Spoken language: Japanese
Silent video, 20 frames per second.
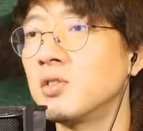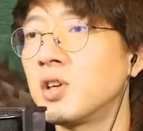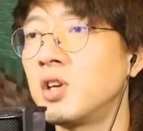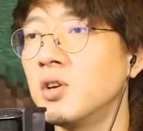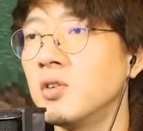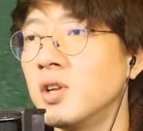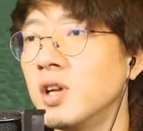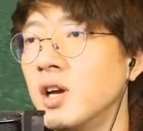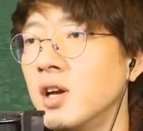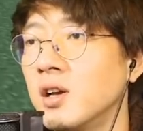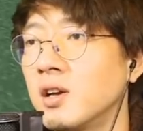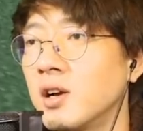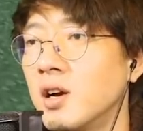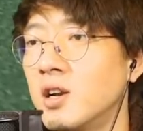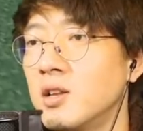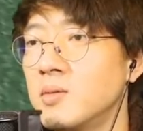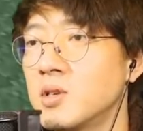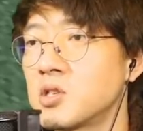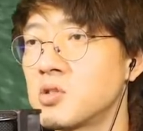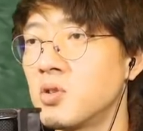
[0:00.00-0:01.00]
の木をね、
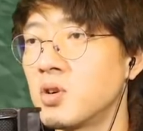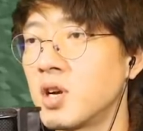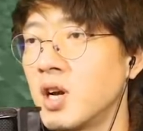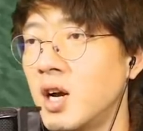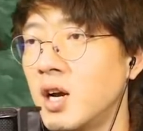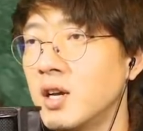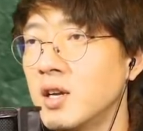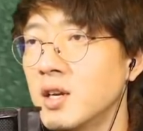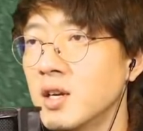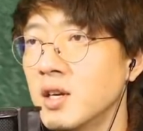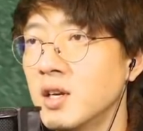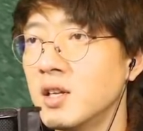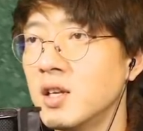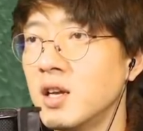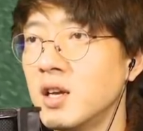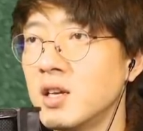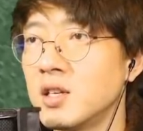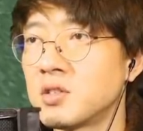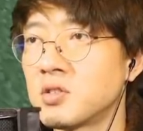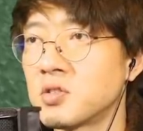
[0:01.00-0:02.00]
借りましょうか。
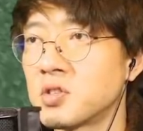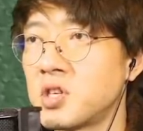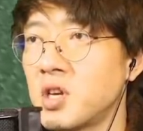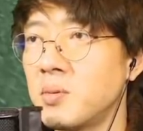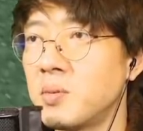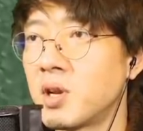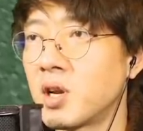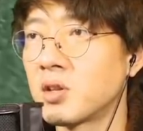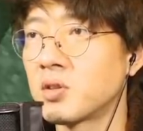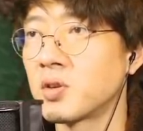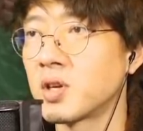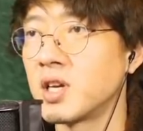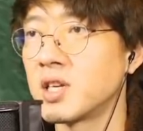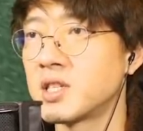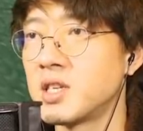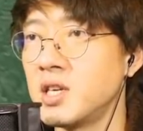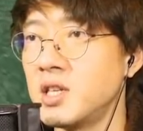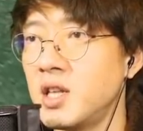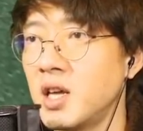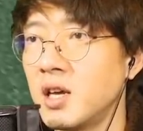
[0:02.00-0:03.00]
そしてエメラルド
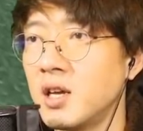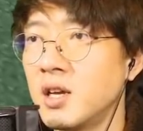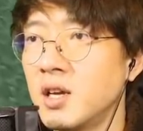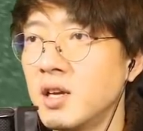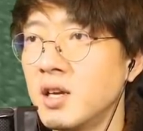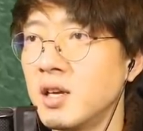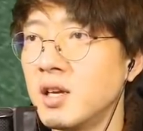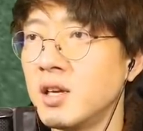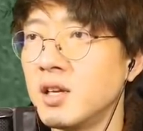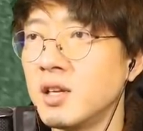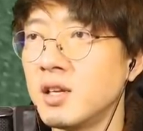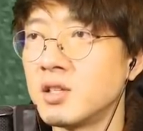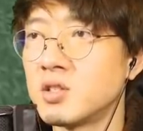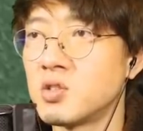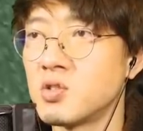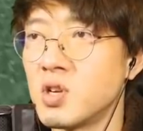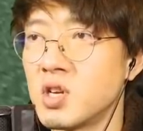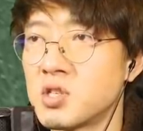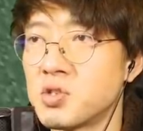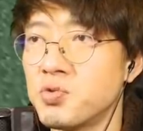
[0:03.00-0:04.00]
稼いで、
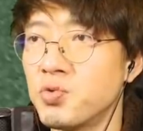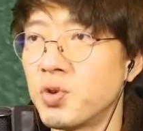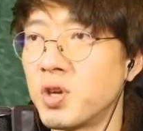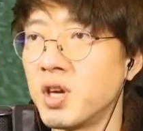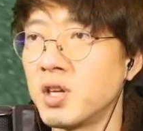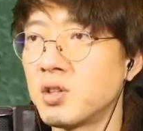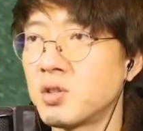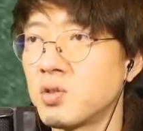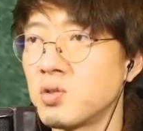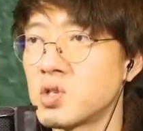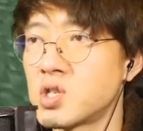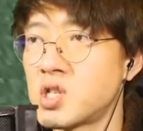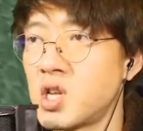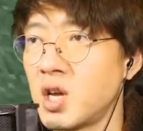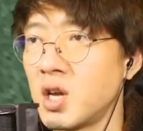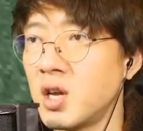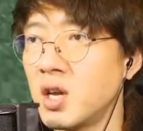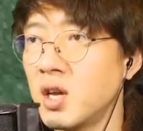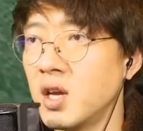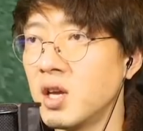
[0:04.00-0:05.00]
ツルハシをゲットして、
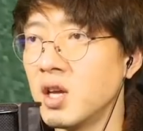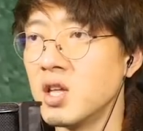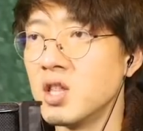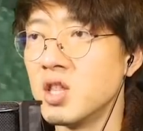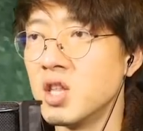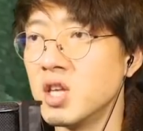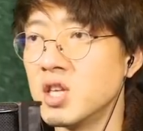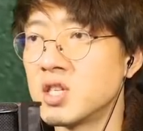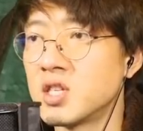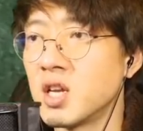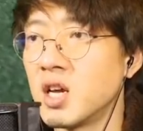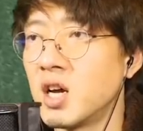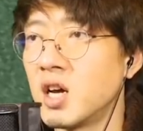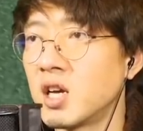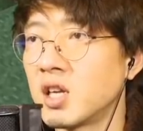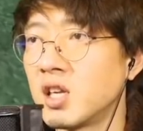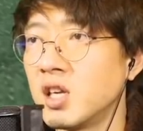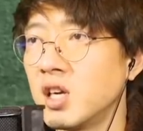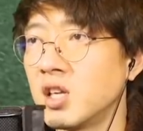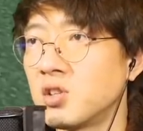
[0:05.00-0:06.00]

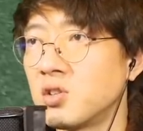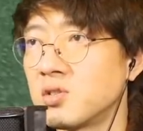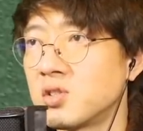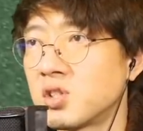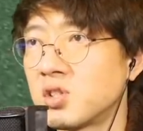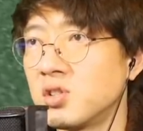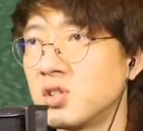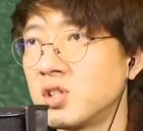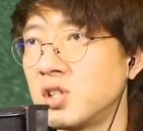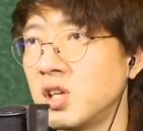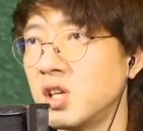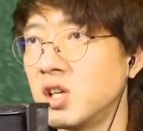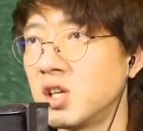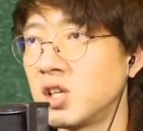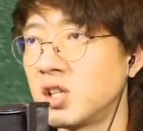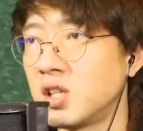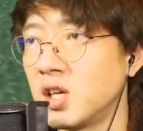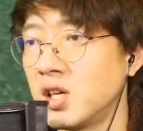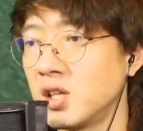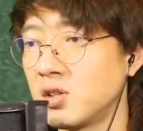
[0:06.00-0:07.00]
ネザーゲート作ってい
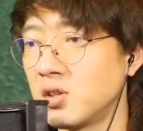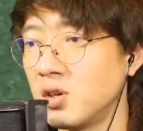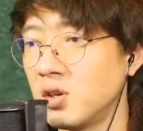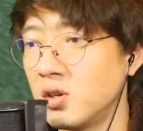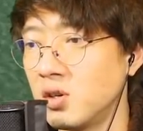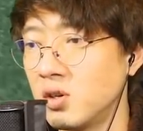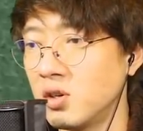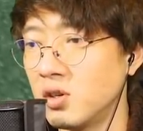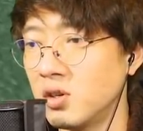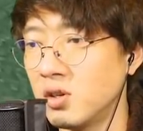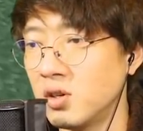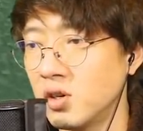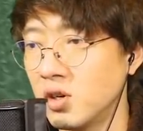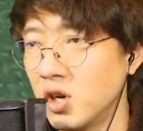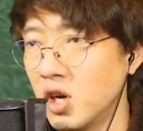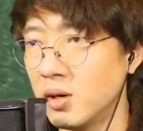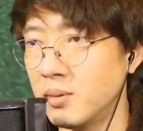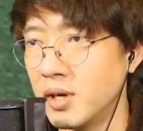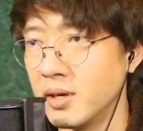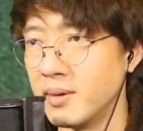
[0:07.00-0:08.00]
きたいと
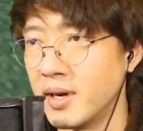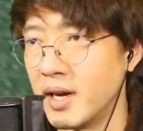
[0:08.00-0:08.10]
思い